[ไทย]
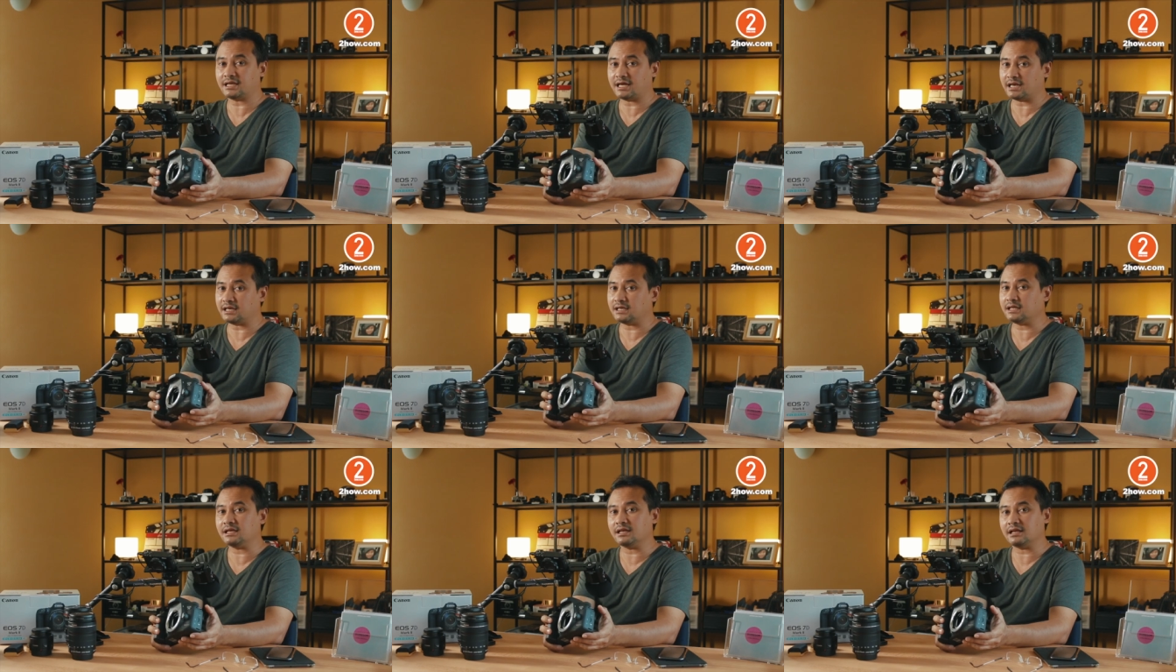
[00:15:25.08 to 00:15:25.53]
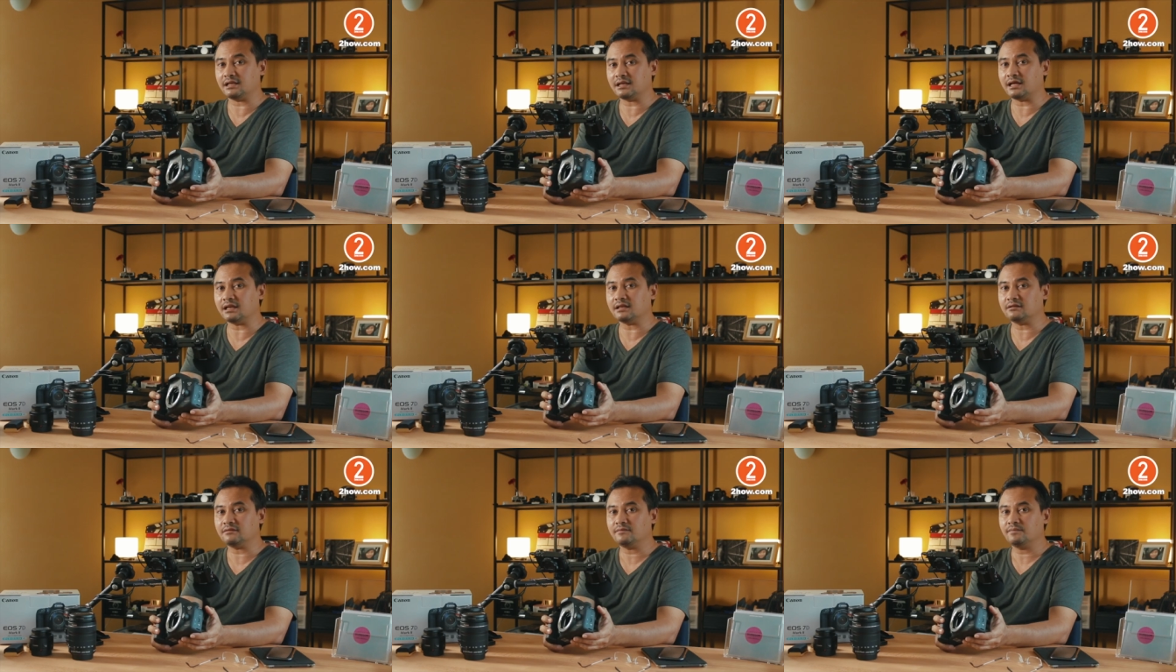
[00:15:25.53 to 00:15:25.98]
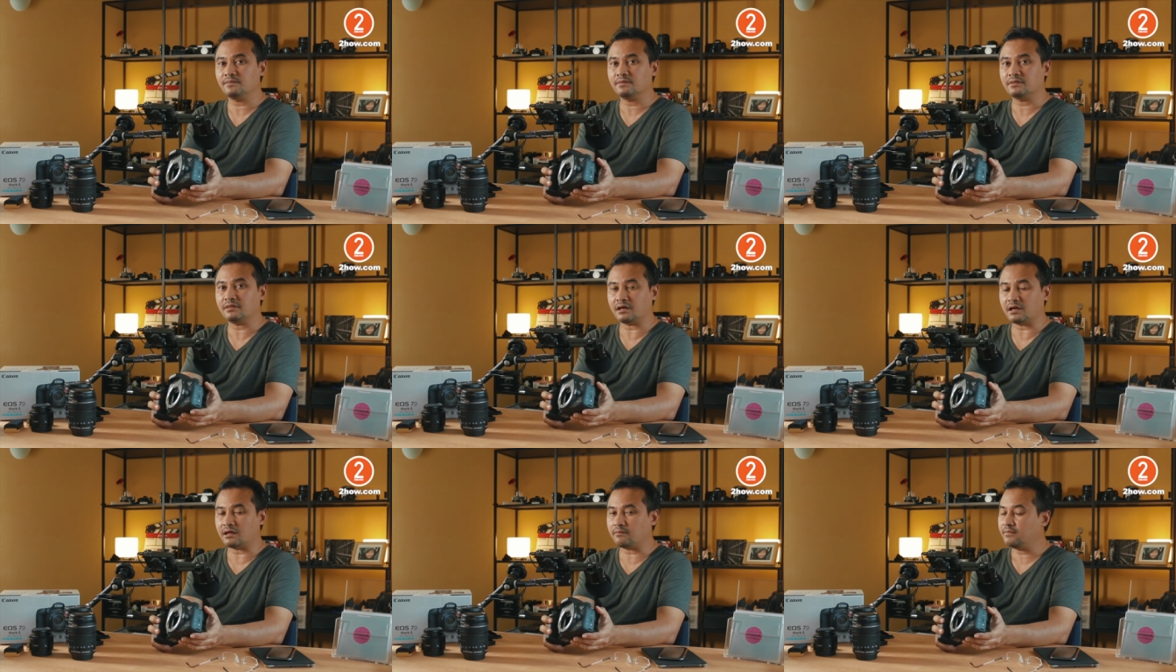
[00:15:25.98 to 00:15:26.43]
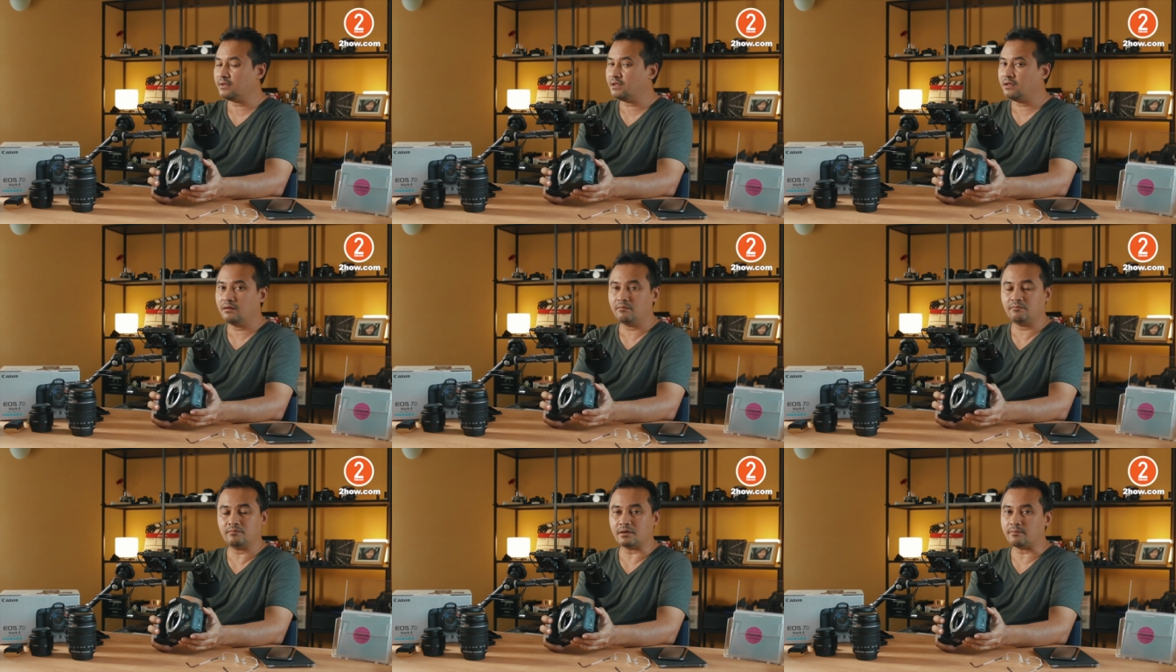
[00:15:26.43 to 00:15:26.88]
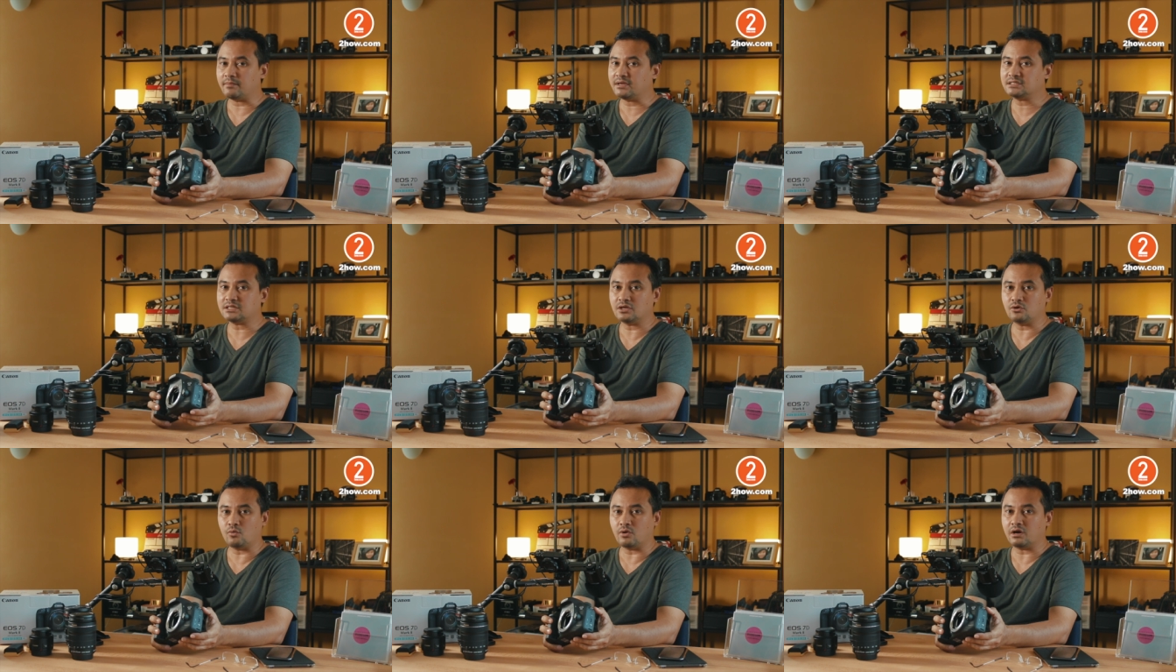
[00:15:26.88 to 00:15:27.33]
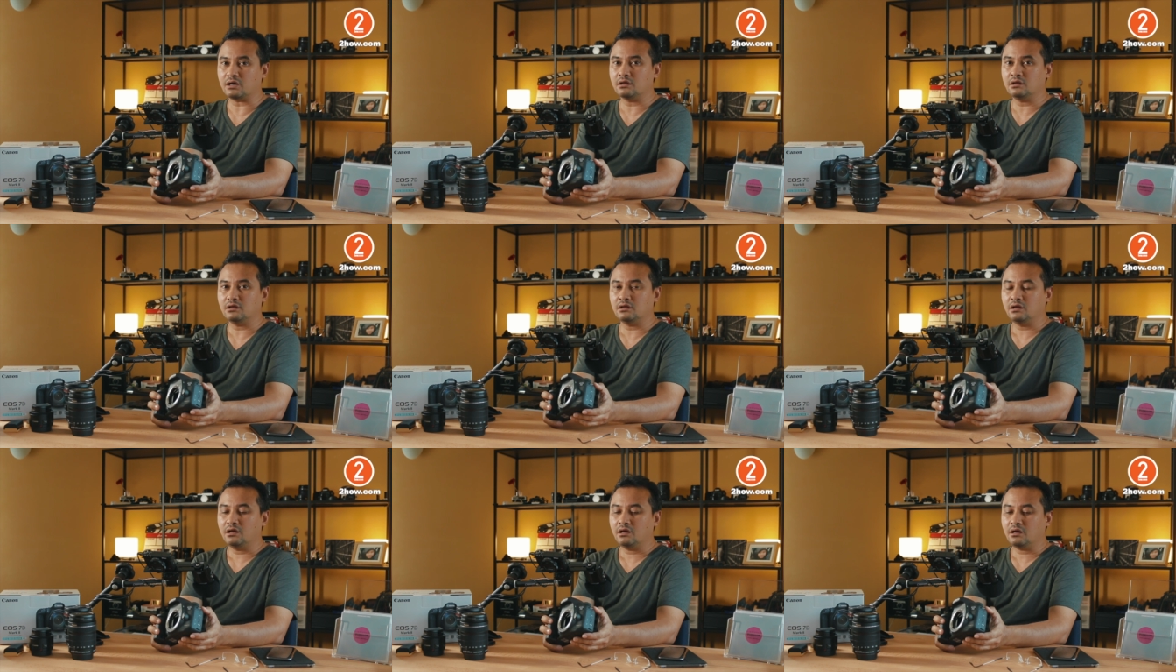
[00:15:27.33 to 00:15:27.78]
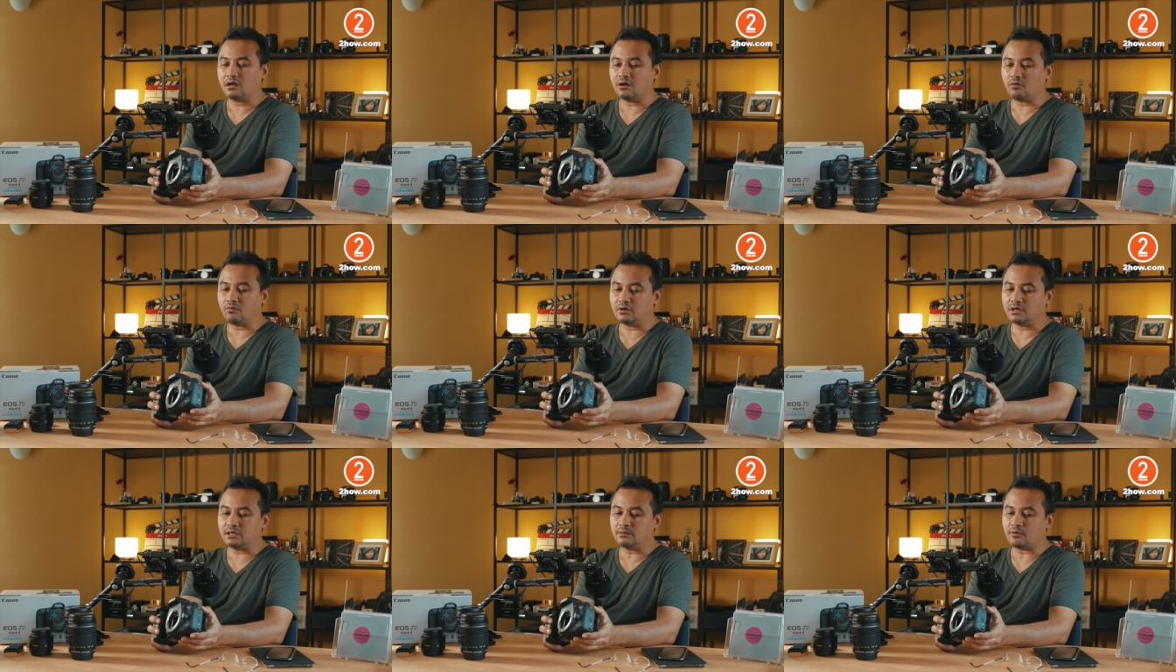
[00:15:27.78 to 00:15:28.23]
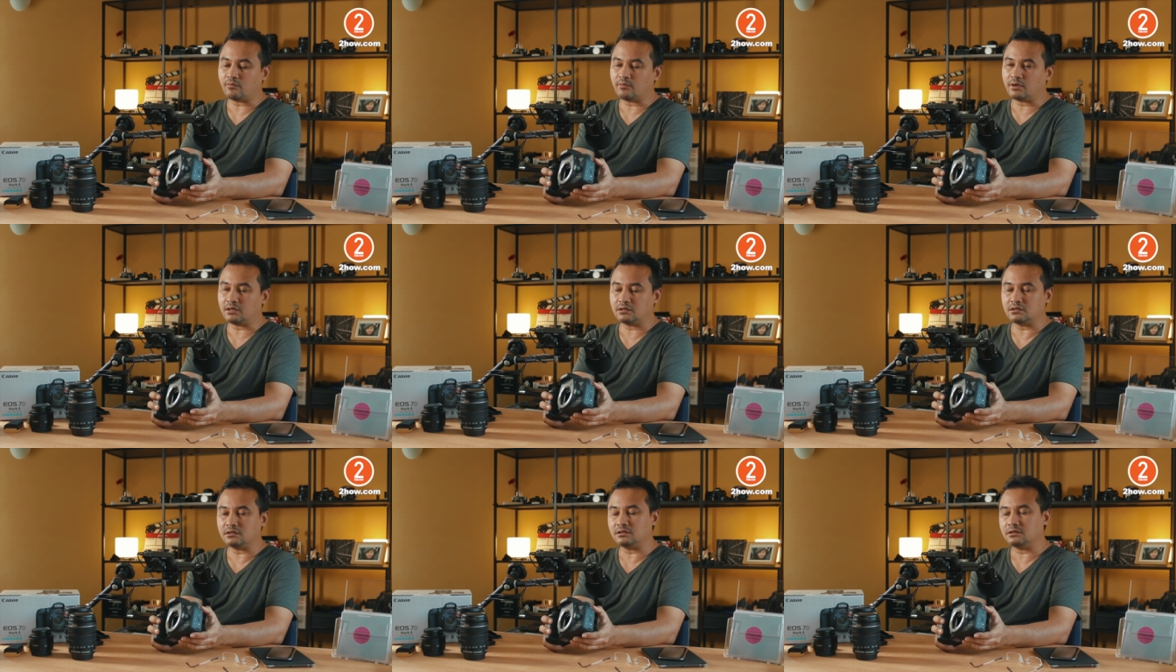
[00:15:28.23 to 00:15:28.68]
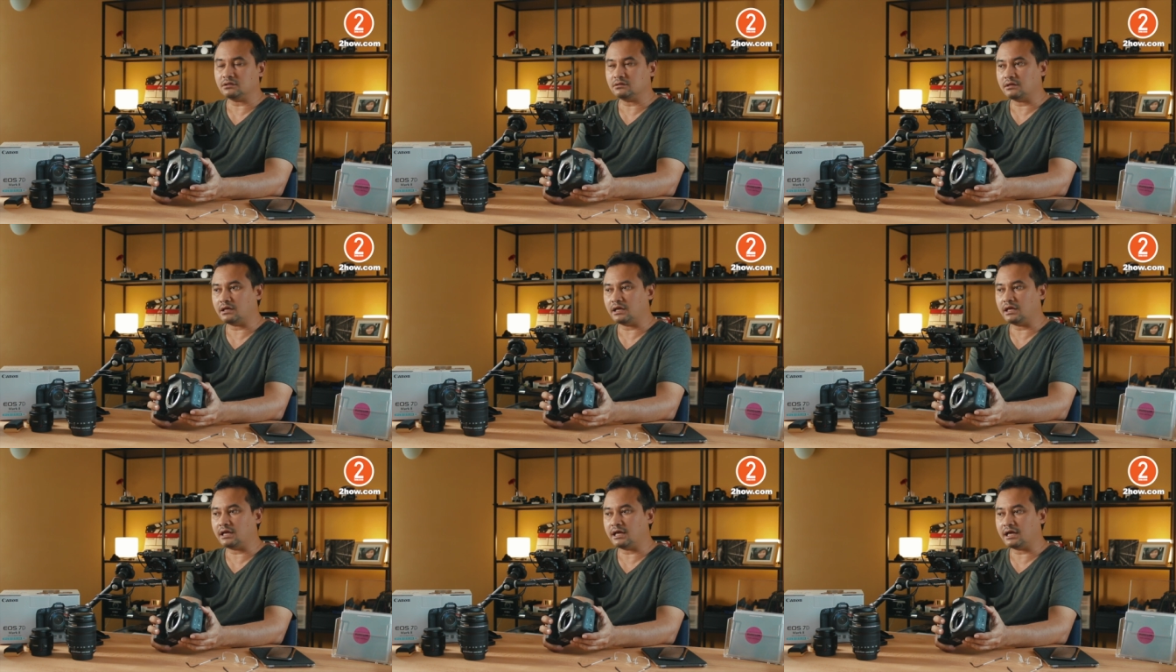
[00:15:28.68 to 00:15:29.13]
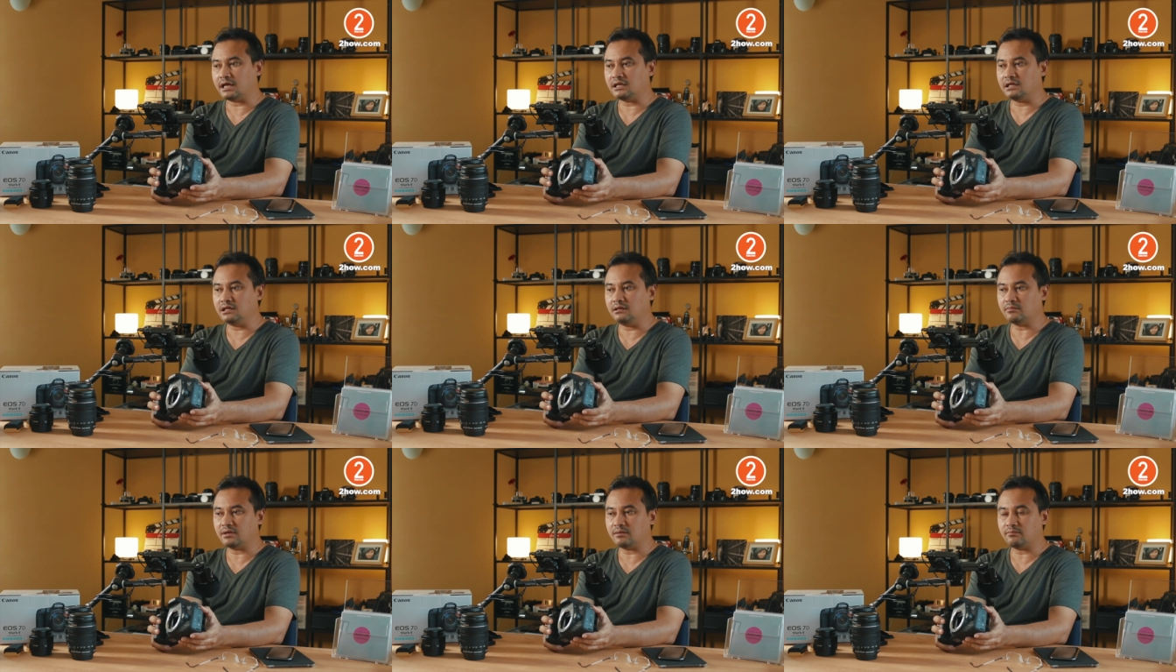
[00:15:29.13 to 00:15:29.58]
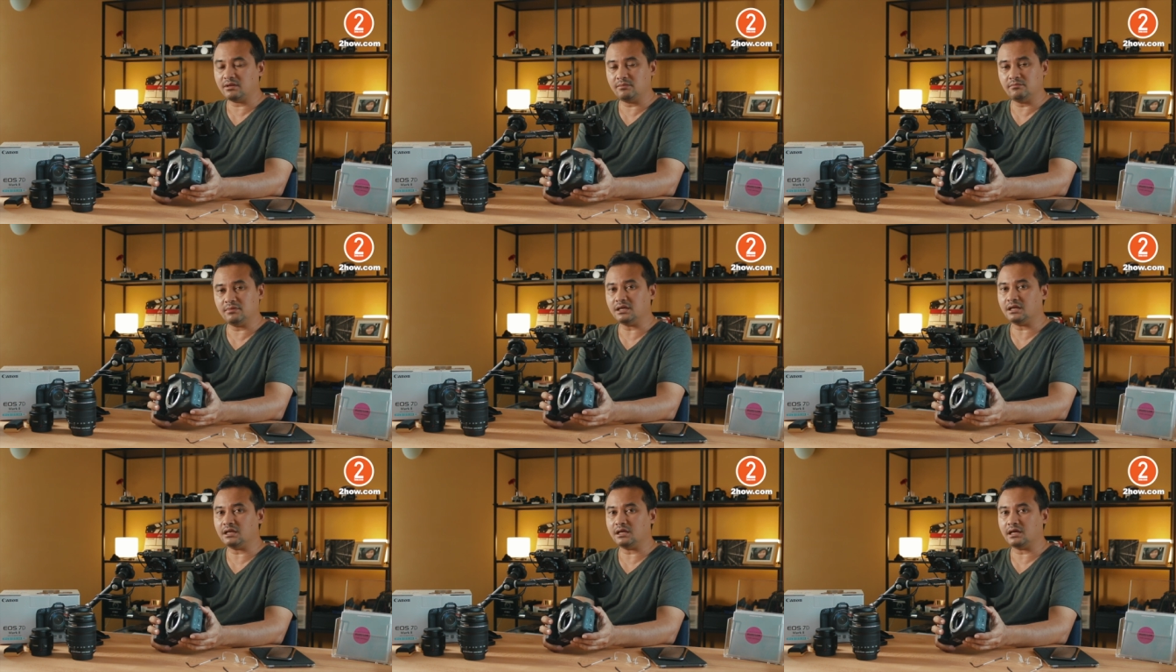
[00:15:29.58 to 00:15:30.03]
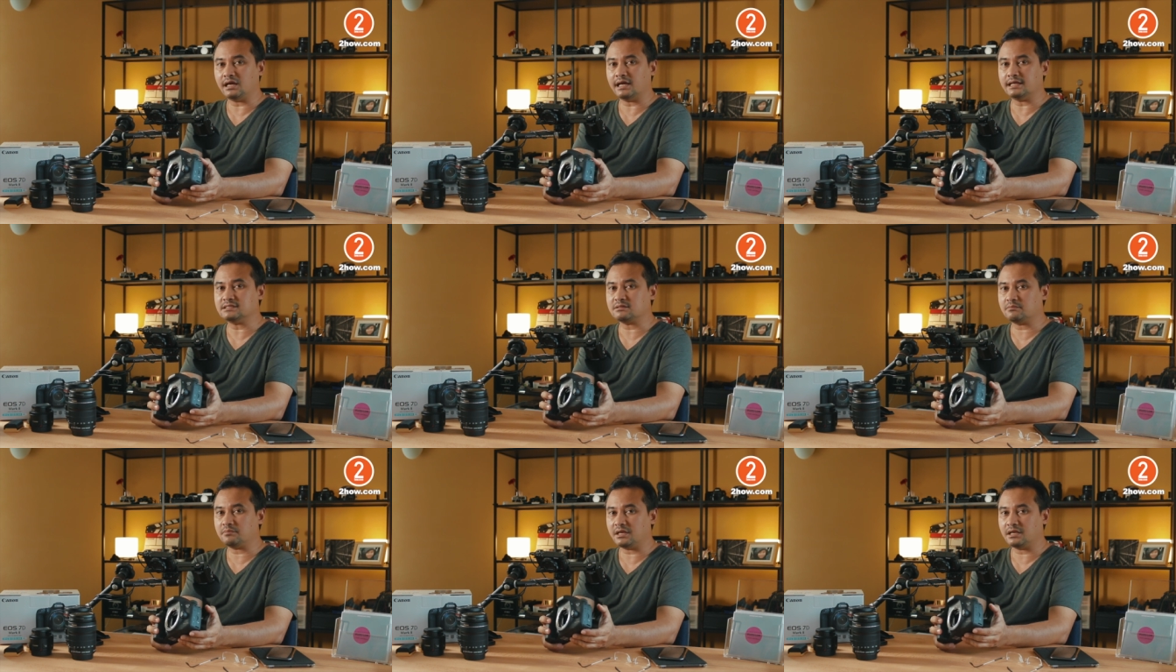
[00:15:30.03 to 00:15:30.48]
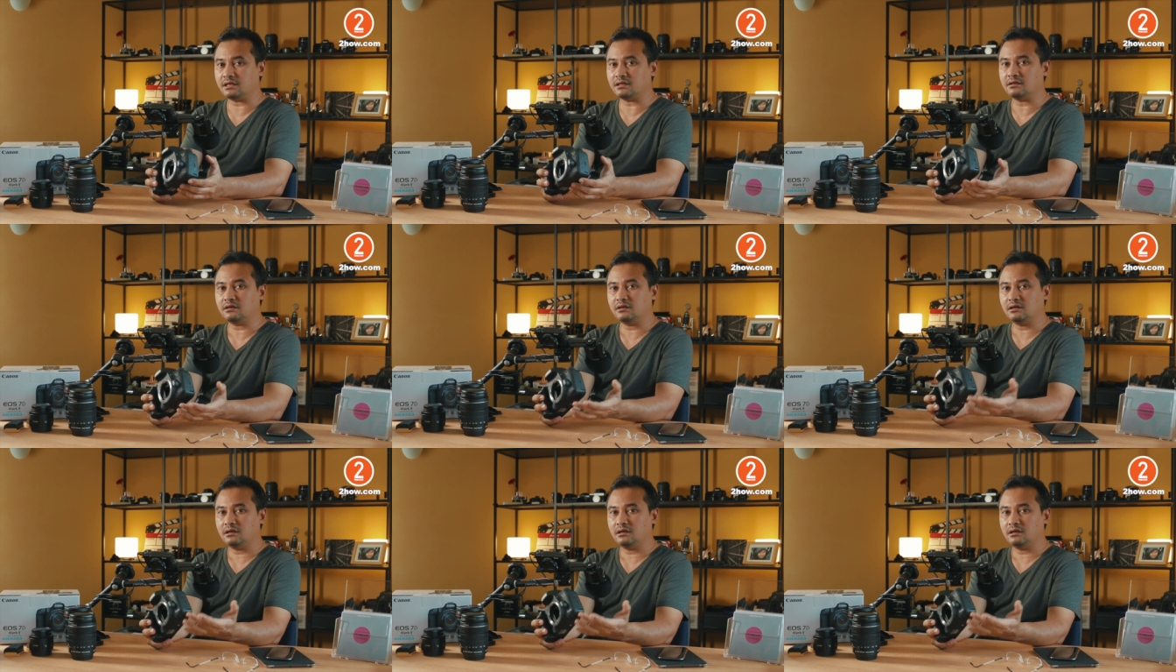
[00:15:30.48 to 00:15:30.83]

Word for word: สถานที่นั้นๆนะครับ มันไม่สะดวกเขาก็เลยบอกว่า เออ ไอการที่มันไม่มีเนี่ยอาจจะเป็น